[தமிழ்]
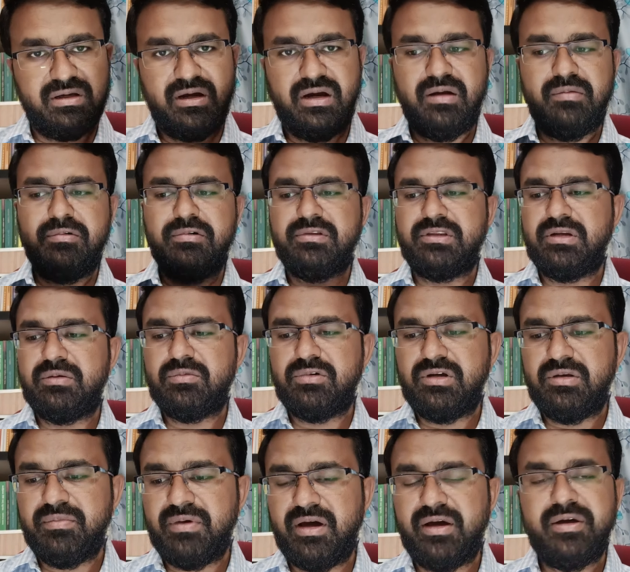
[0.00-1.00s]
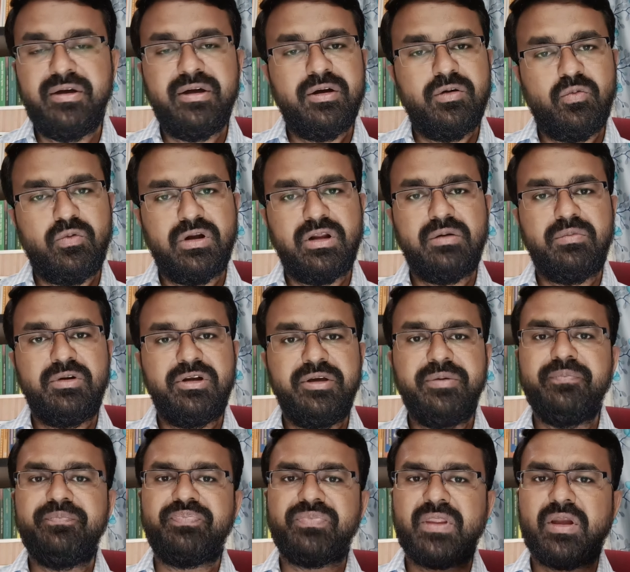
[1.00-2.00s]
அனுபவத்தின் மூலிமா உணர
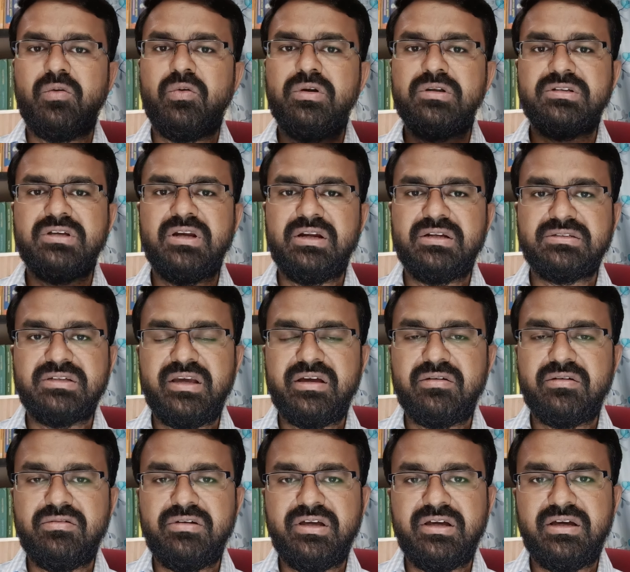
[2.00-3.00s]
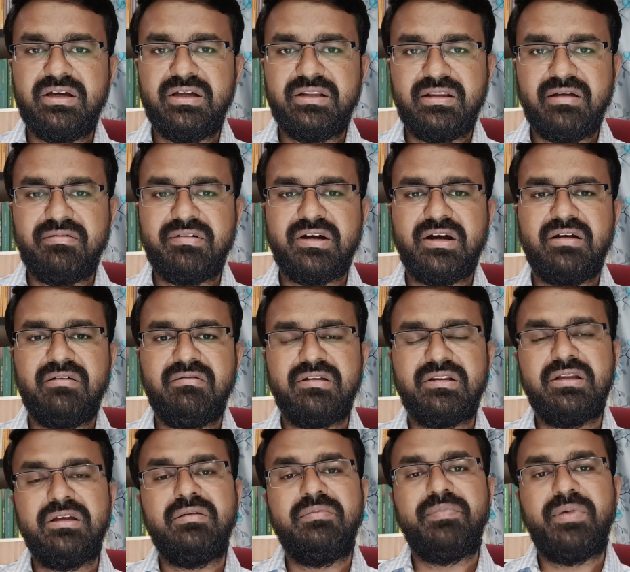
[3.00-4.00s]
முடியும் ஒரு சிலர் செய்யக்கூடிய தவறுகள்
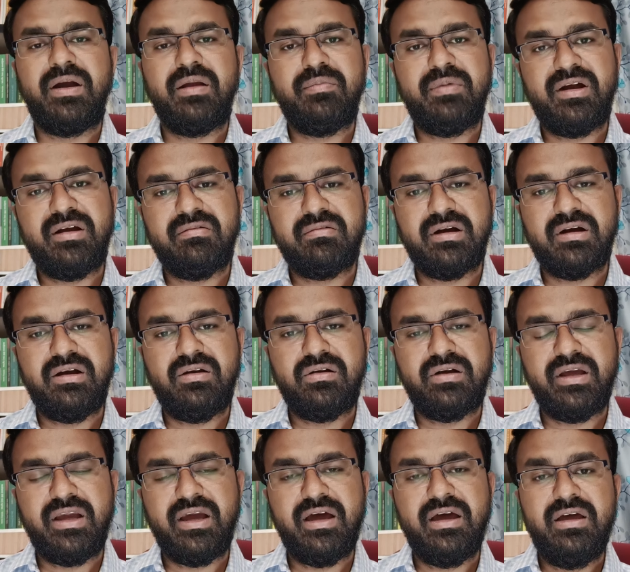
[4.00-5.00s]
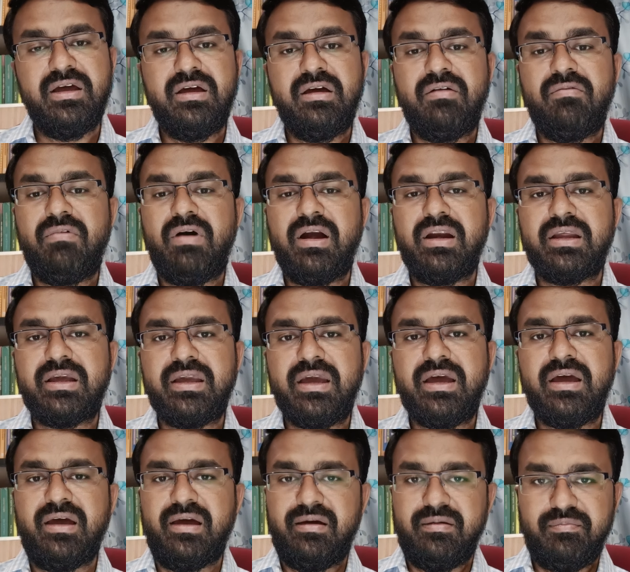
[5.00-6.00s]
வந்து பல மாணவர்களுடைய
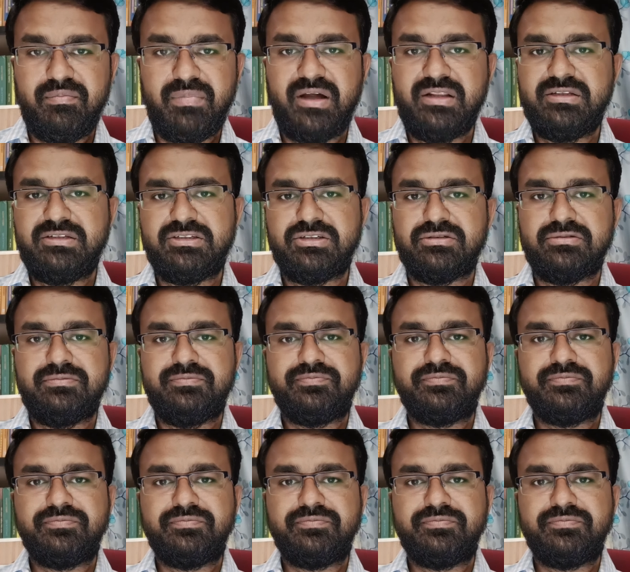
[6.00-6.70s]
வாழ்க்கையை பாதிச்சிடும்